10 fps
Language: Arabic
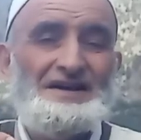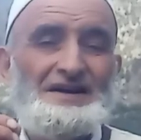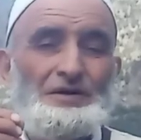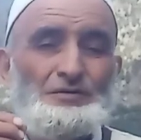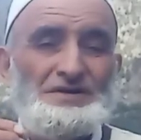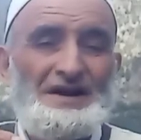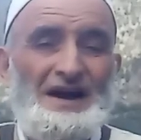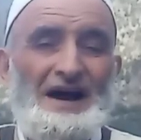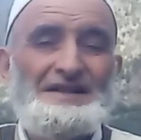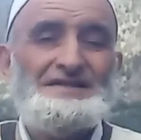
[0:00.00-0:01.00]
داري
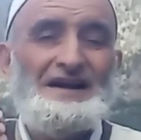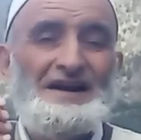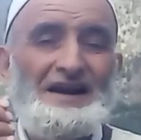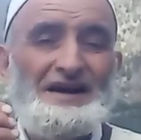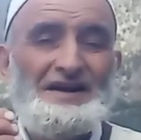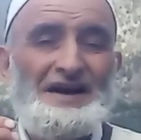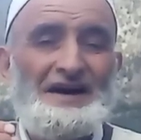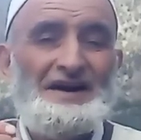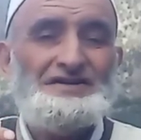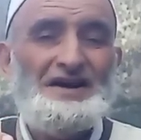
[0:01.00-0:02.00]
لوطيلات داري
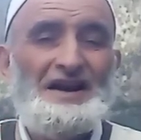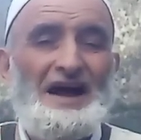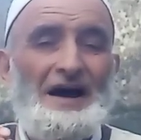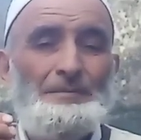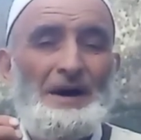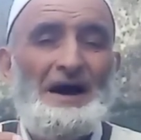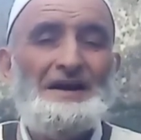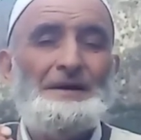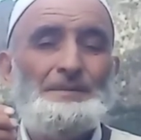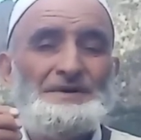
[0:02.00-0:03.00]
الغراجيل آه،
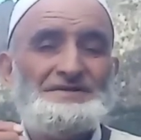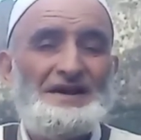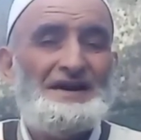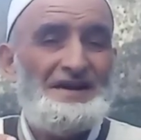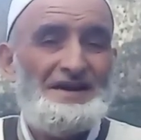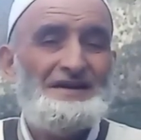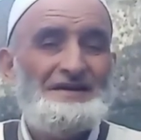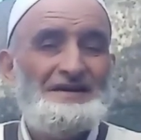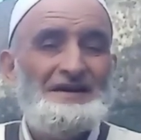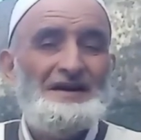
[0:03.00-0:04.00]
الاعمال لاباس داري
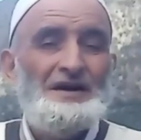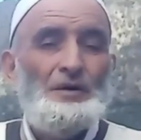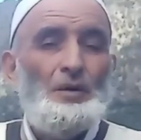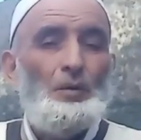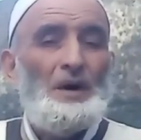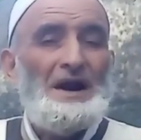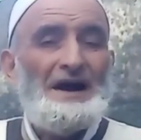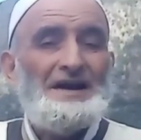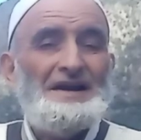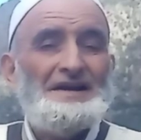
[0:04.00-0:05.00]

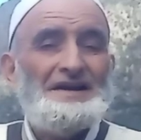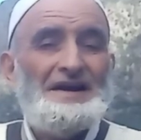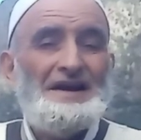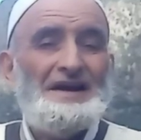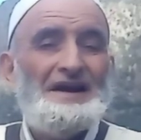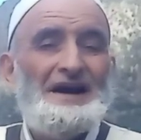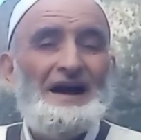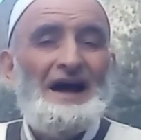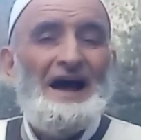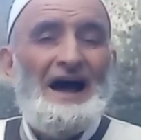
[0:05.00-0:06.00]
ولكن كي
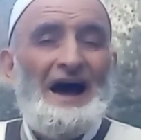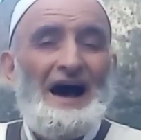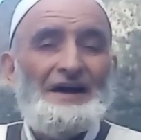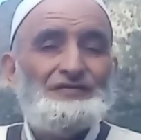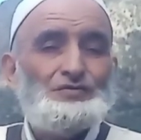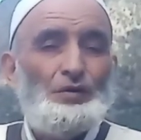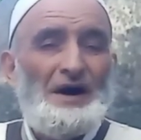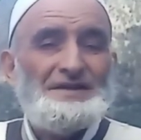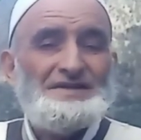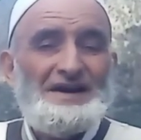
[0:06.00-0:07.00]
عرفتو
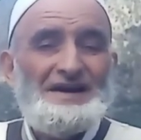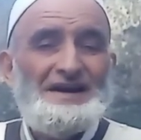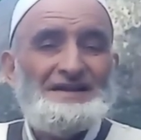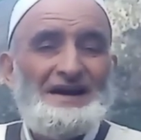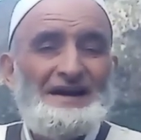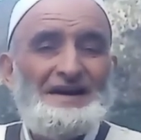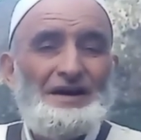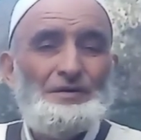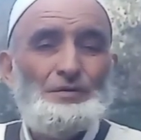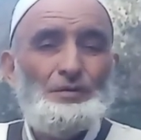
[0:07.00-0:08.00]
غنتقياد
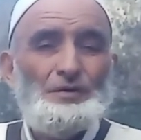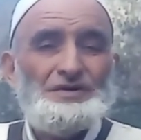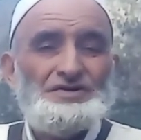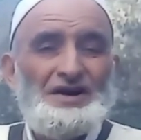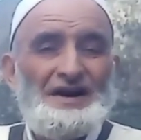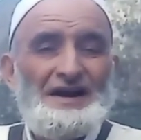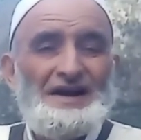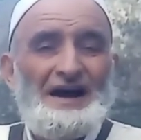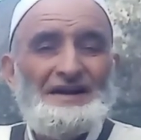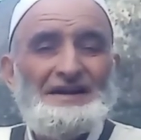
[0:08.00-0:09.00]
غاكاينو
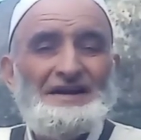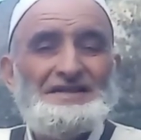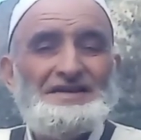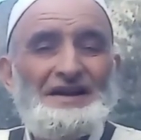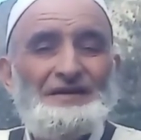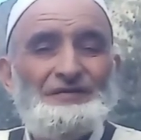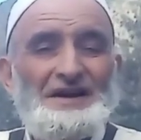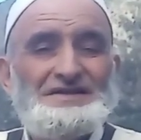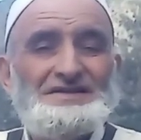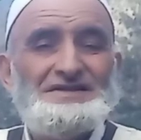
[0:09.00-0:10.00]
الشركات اللي
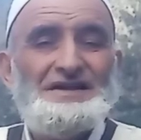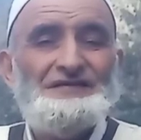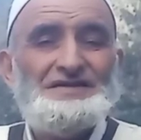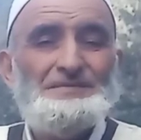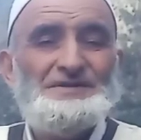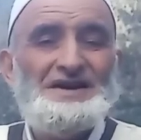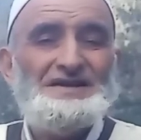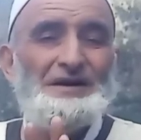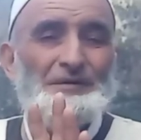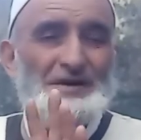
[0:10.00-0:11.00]
تكلفنا تنظف تي
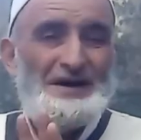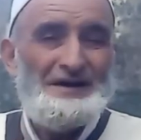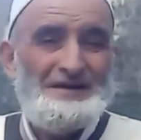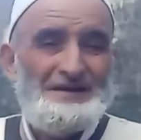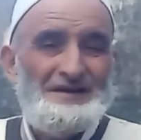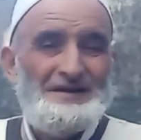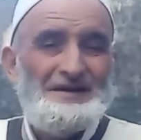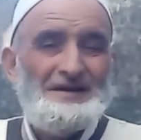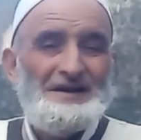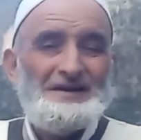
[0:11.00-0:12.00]
مسكيده وينا
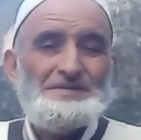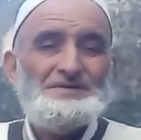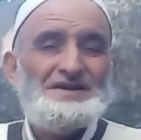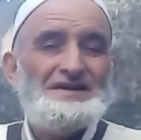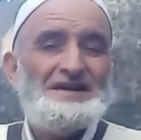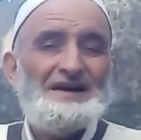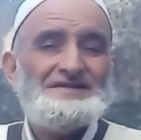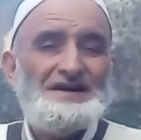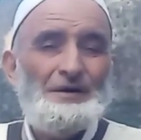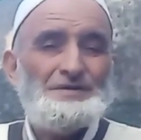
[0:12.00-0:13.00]
خت مسكيده
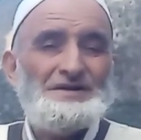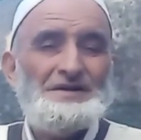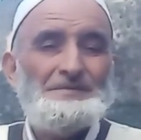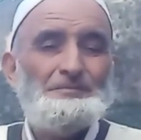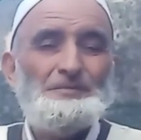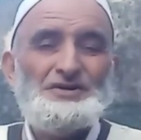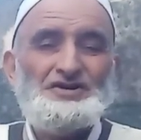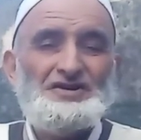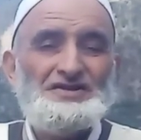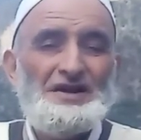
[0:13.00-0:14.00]
خصها عاودي
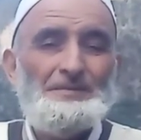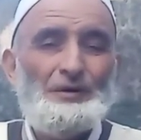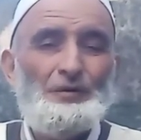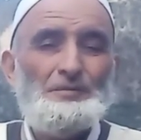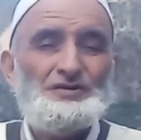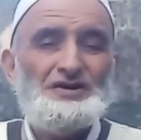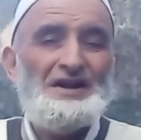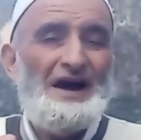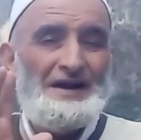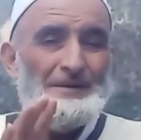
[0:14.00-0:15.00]
المسجد النبوي ومسجد
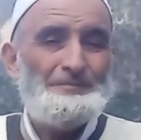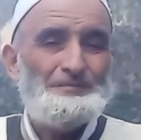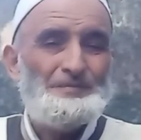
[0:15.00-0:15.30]
الحرام